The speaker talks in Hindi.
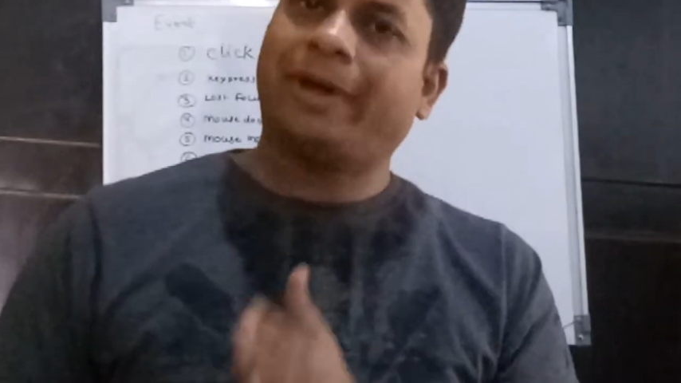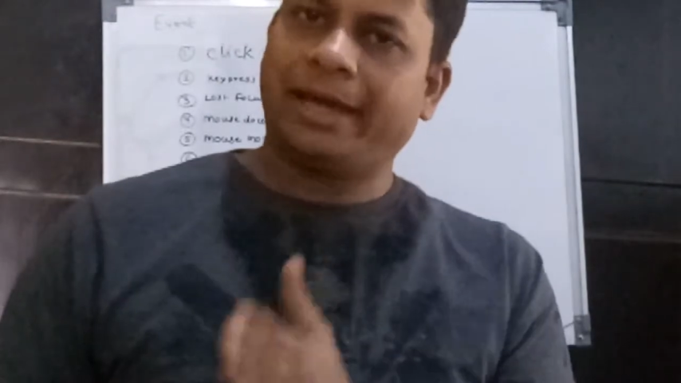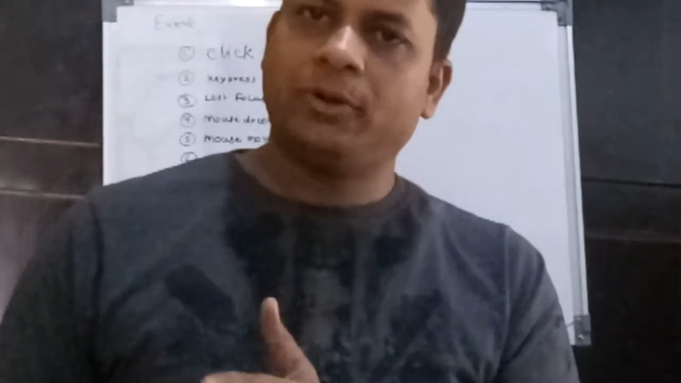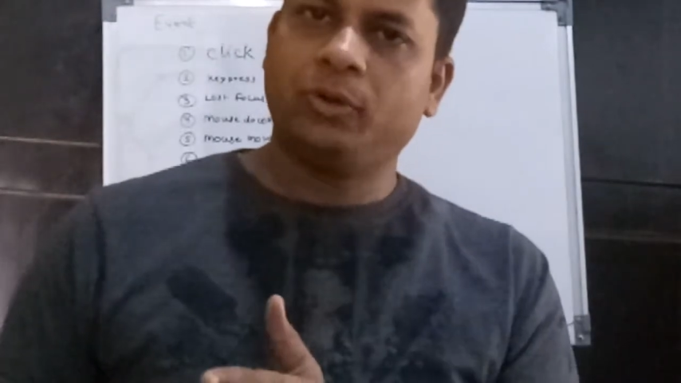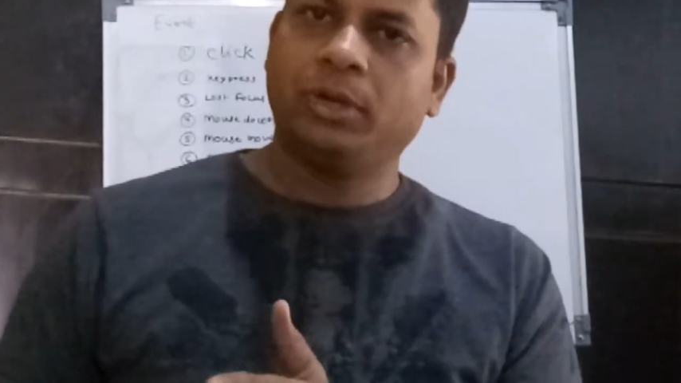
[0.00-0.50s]

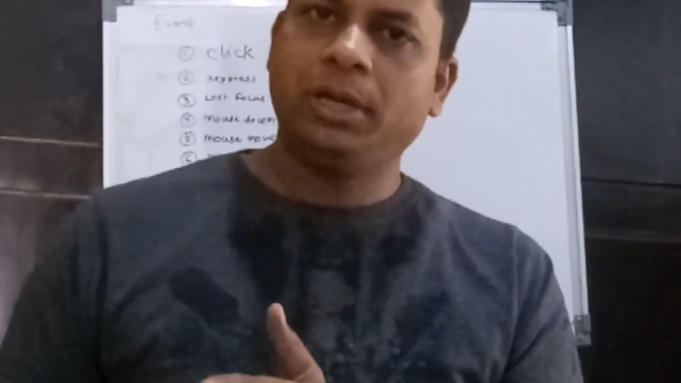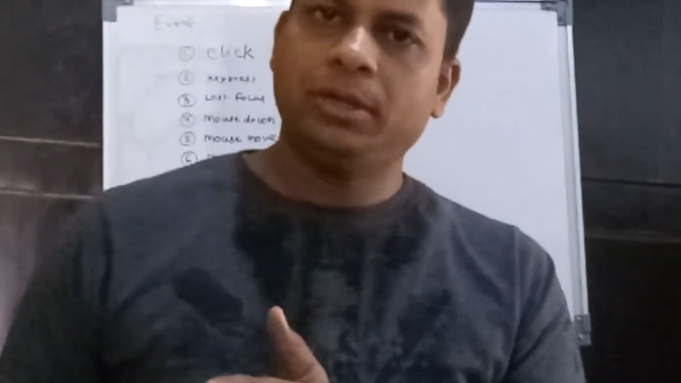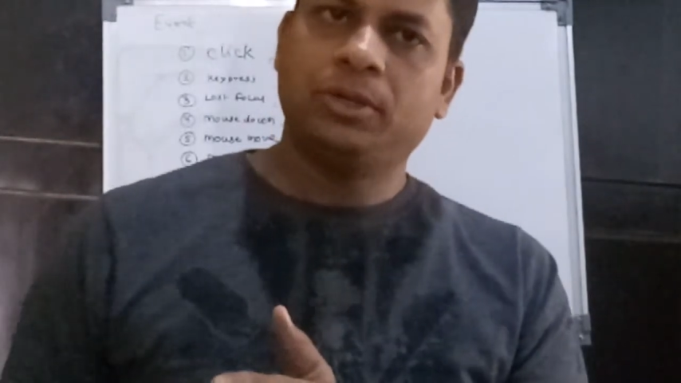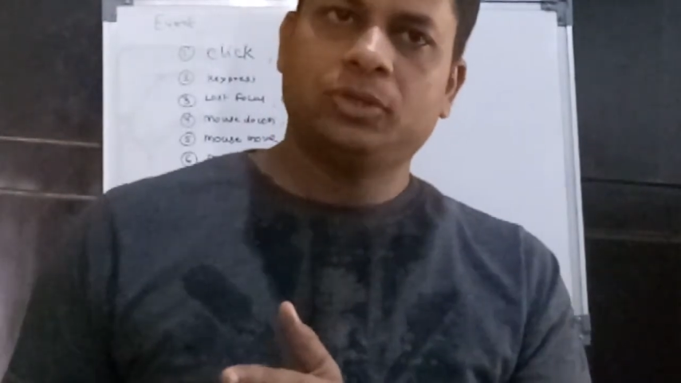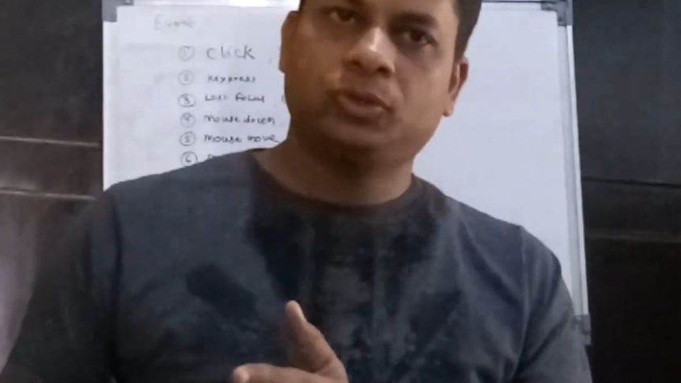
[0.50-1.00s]
फायर होगा
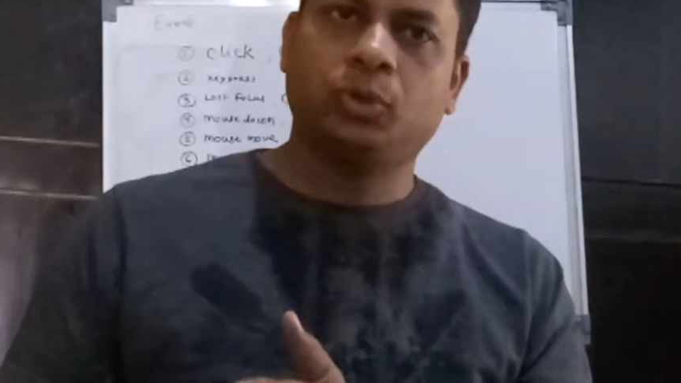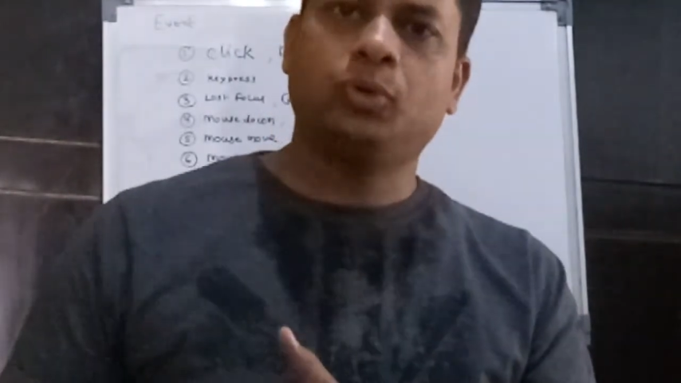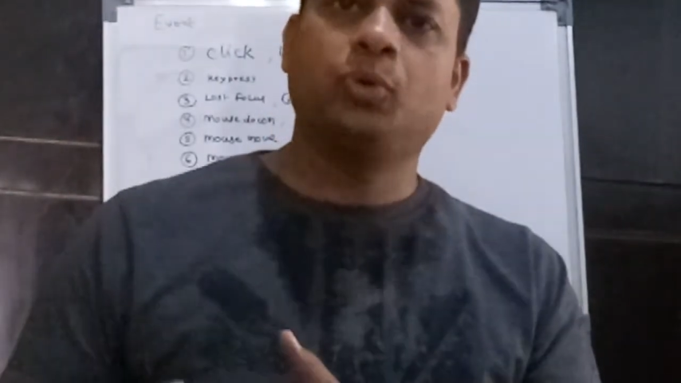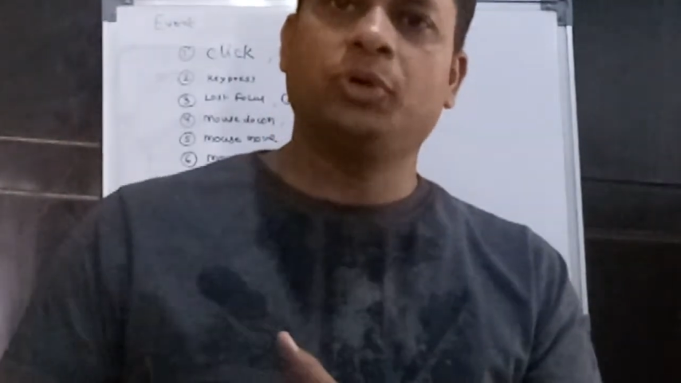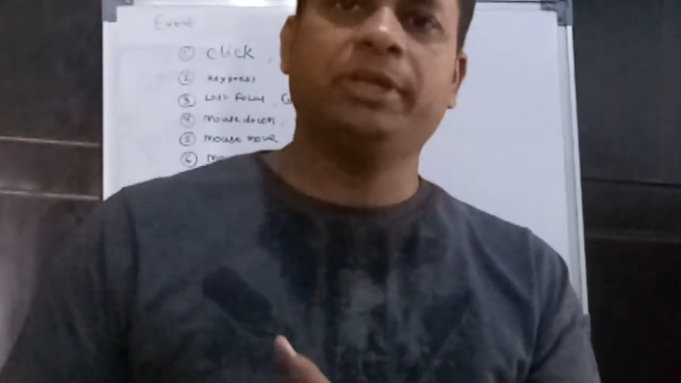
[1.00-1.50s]
तो
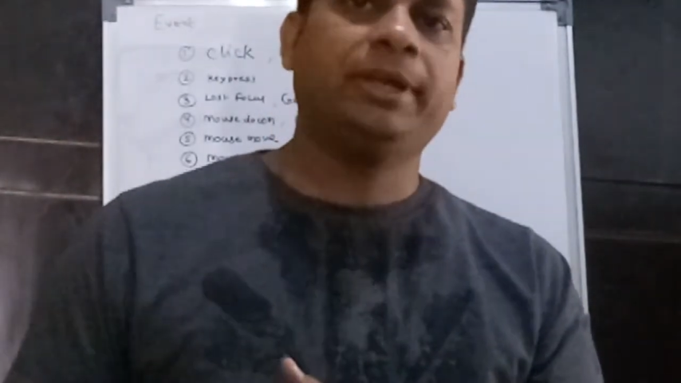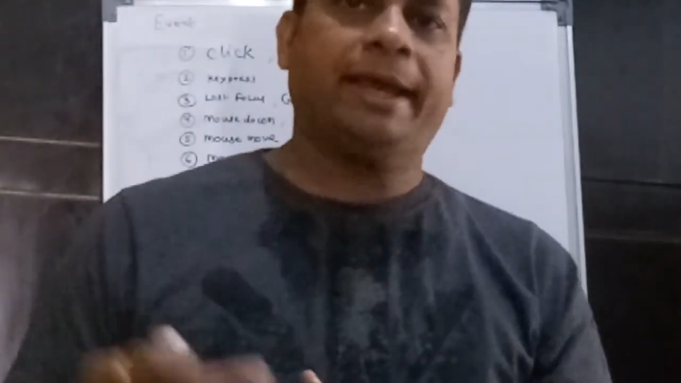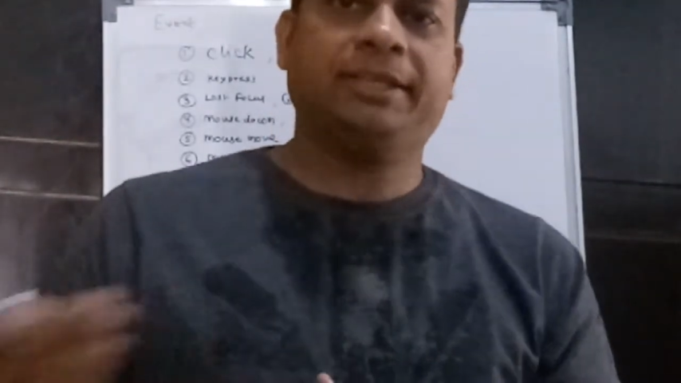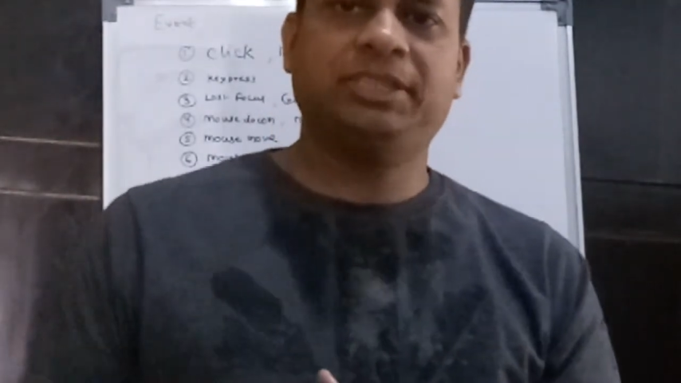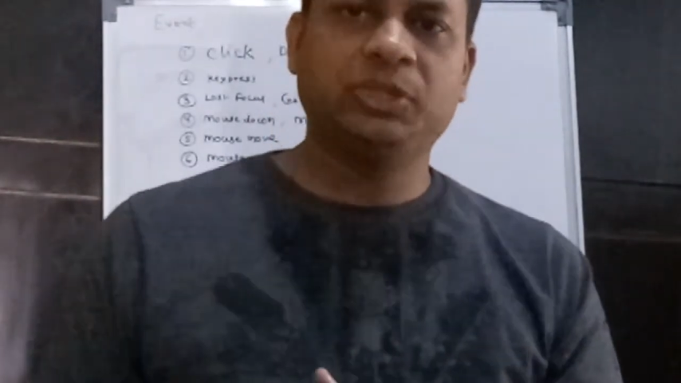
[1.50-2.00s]

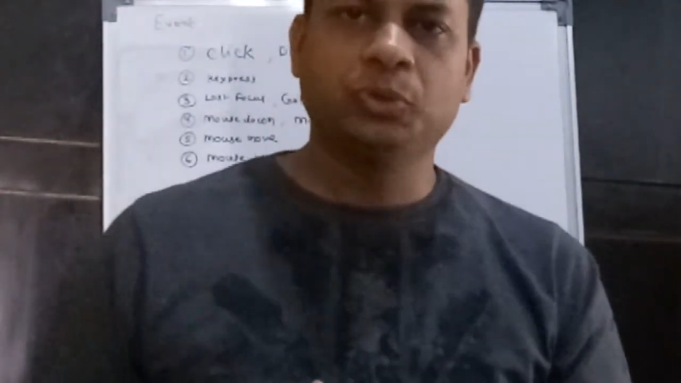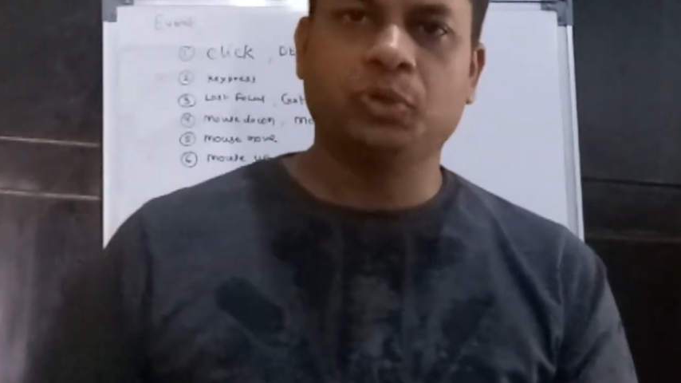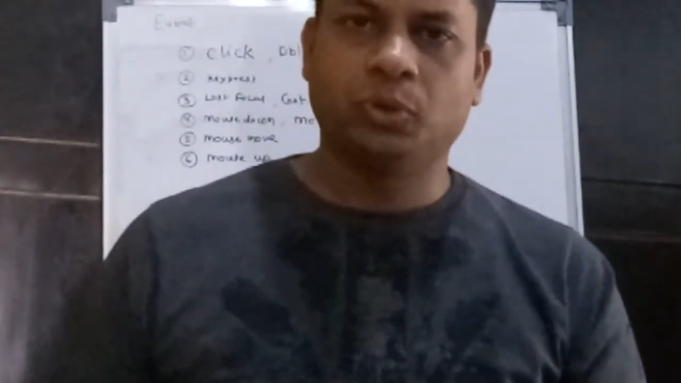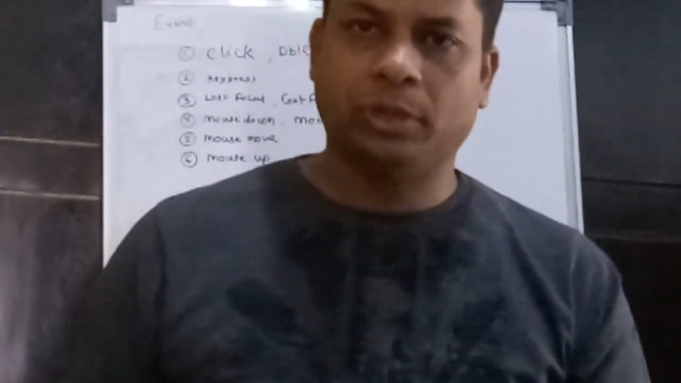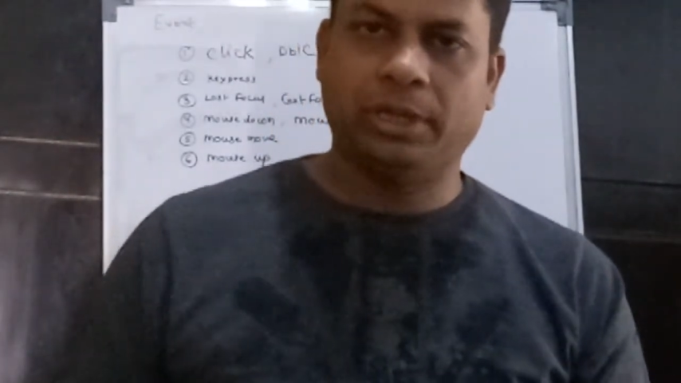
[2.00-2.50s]
कोडिंग एग्जीक्यूट
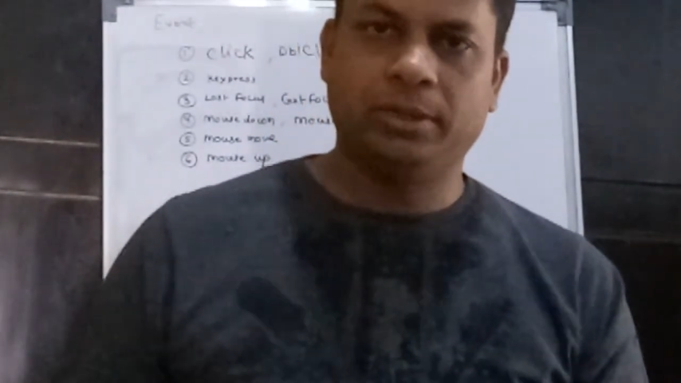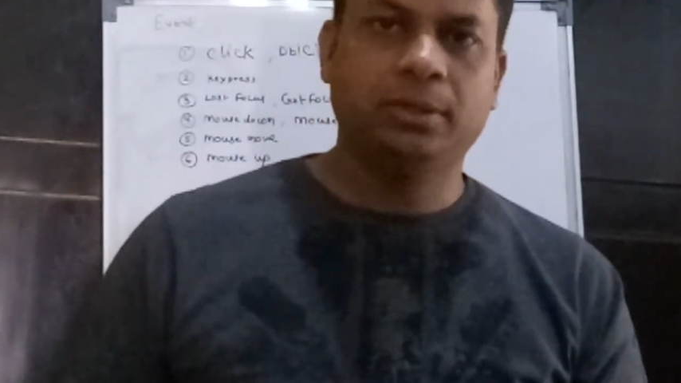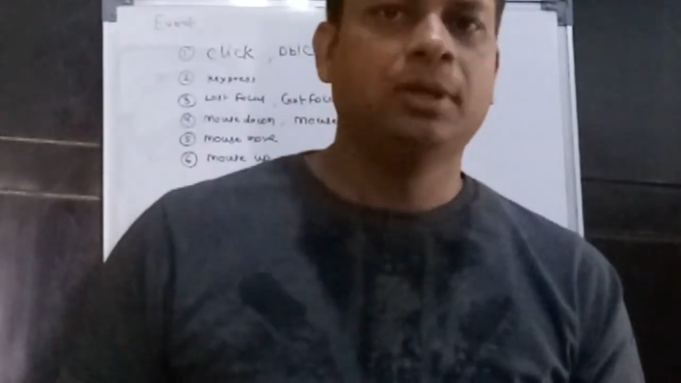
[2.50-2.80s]
होगा